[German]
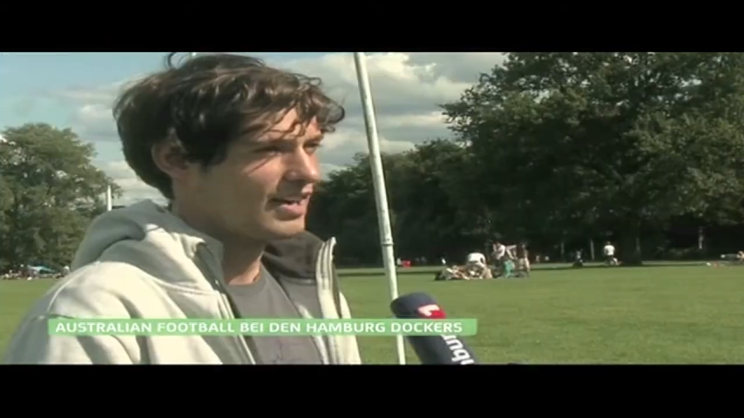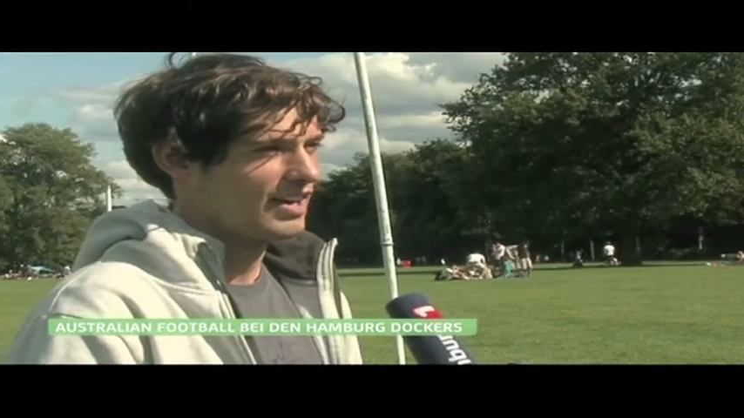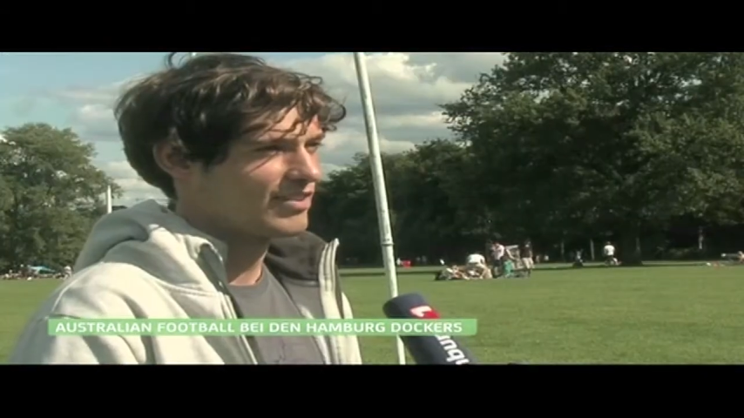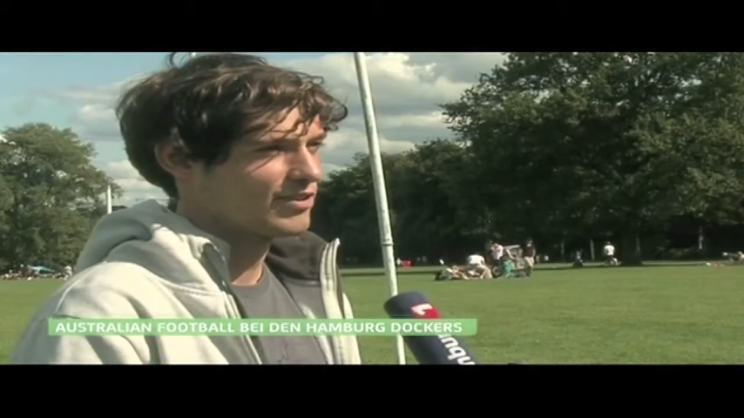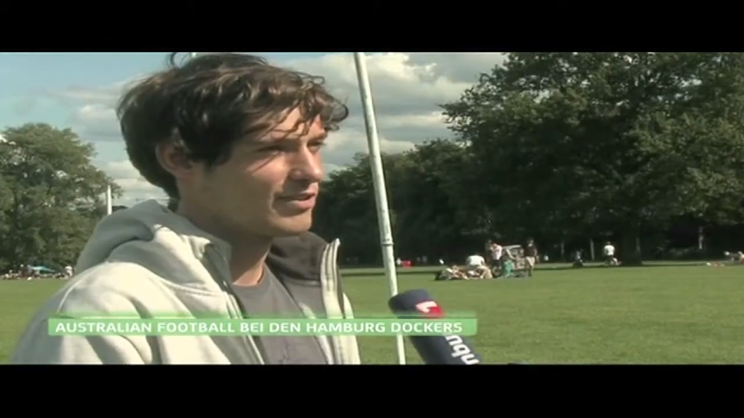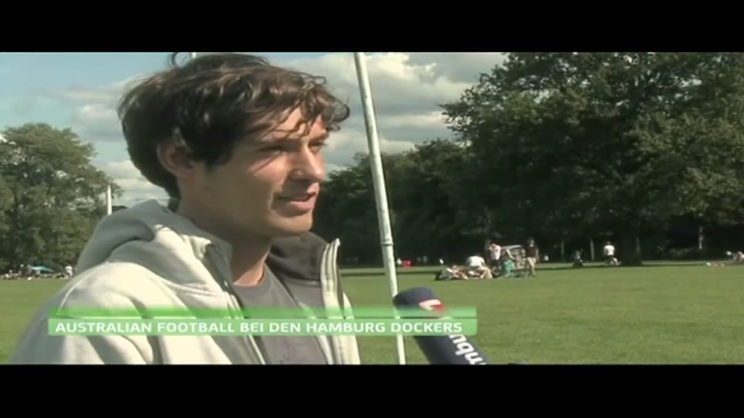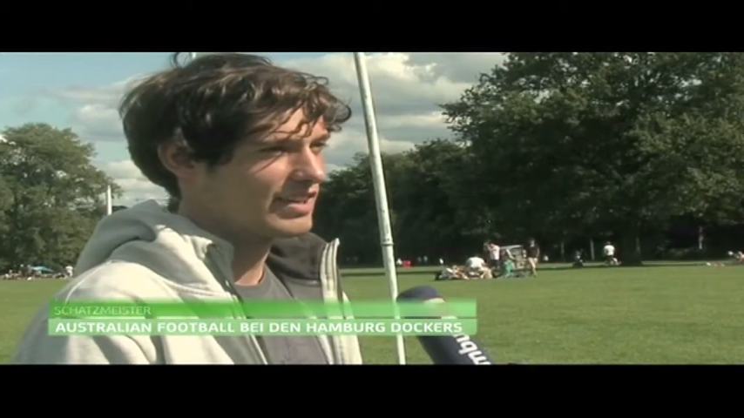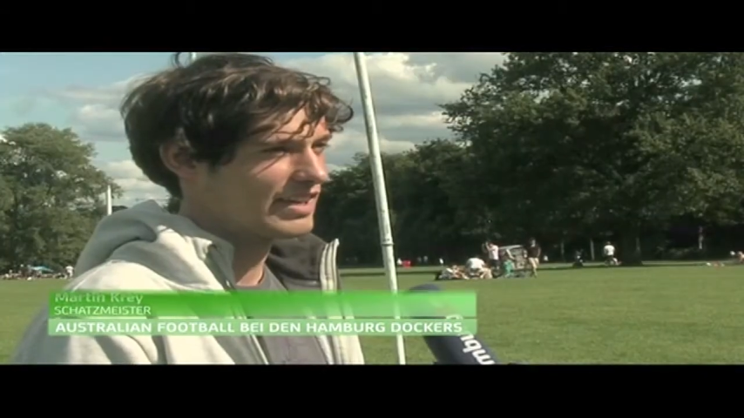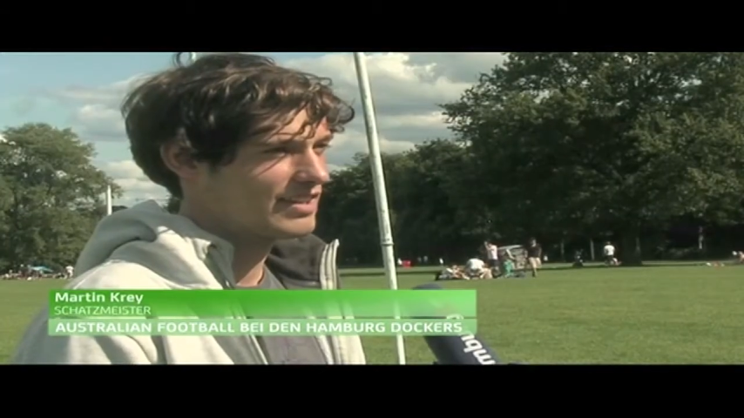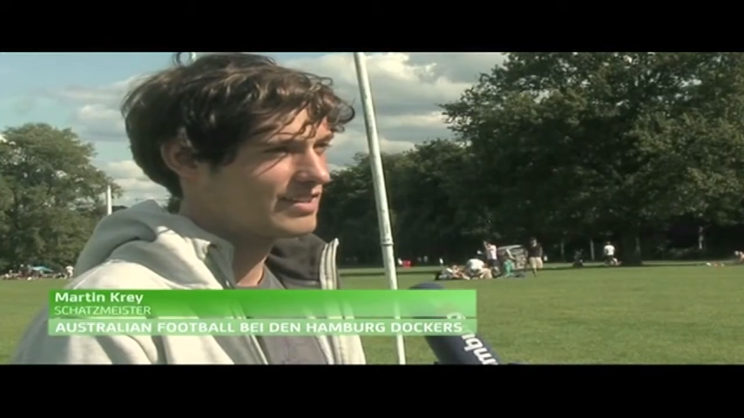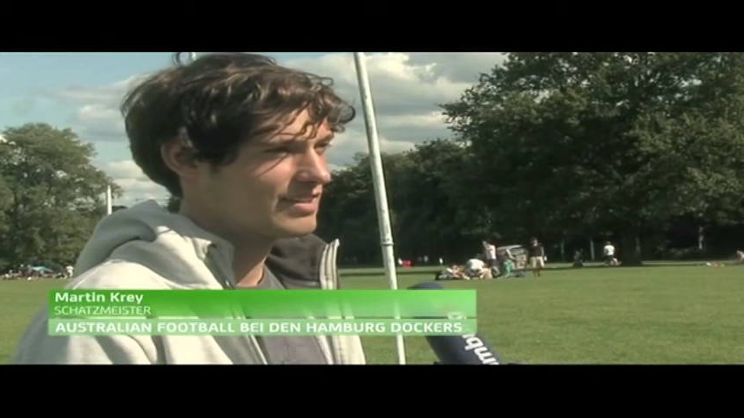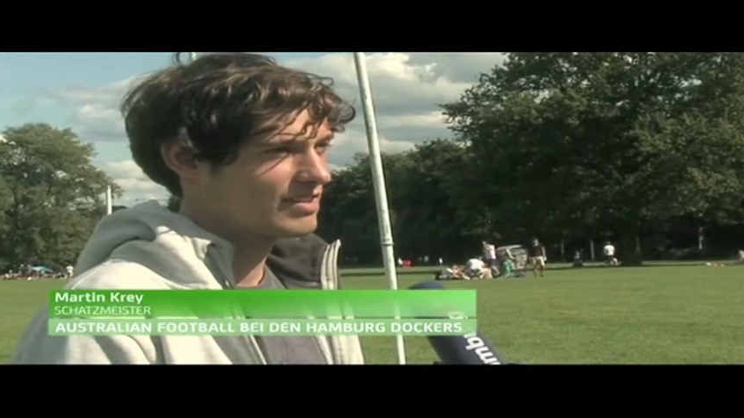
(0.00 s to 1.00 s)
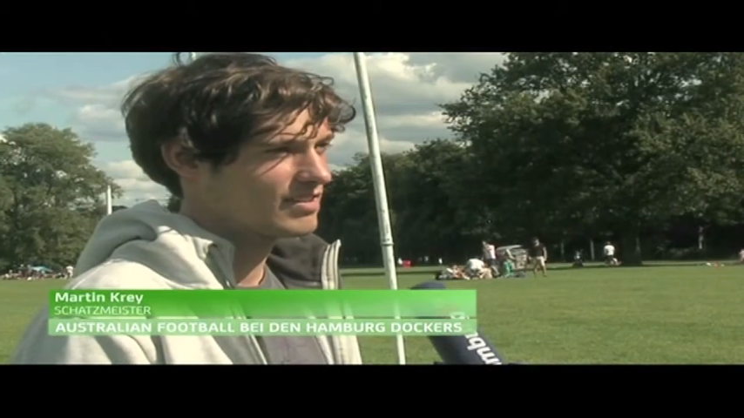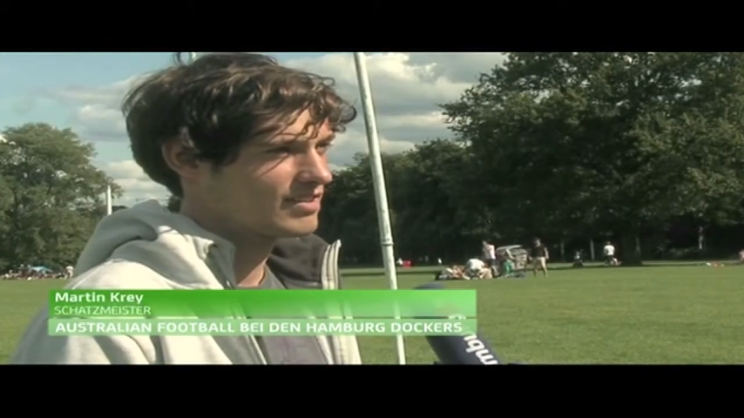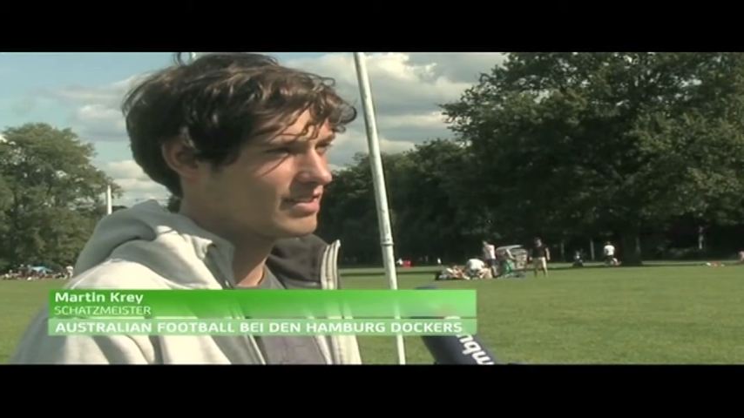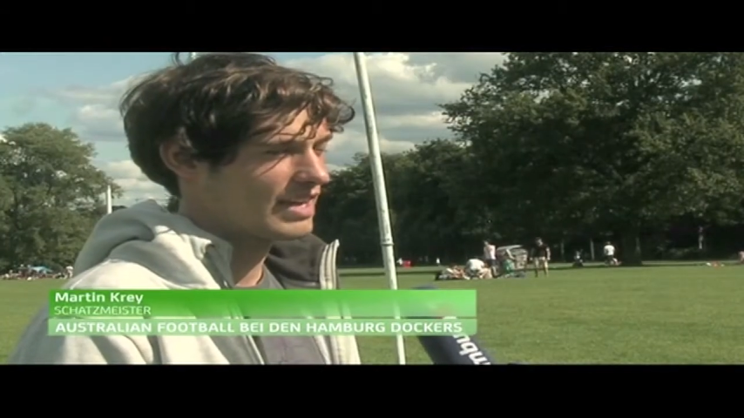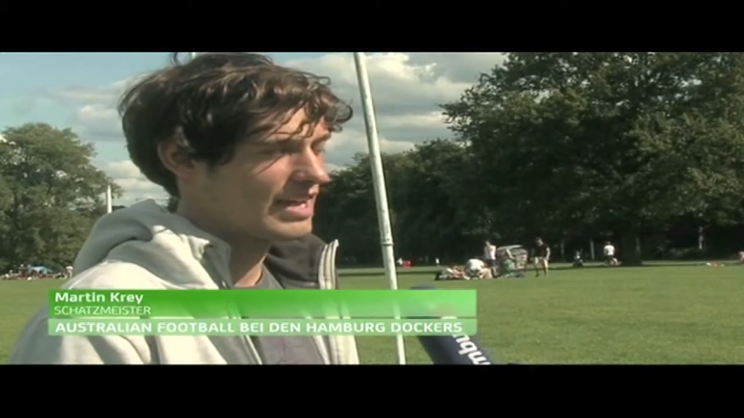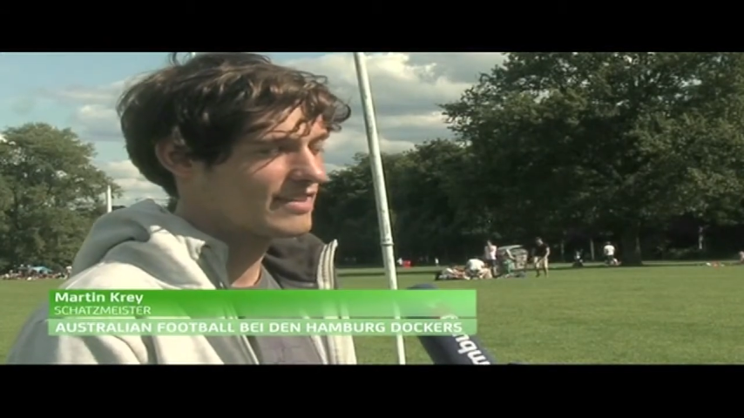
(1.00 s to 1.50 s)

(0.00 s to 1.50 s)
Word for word: Also richtige,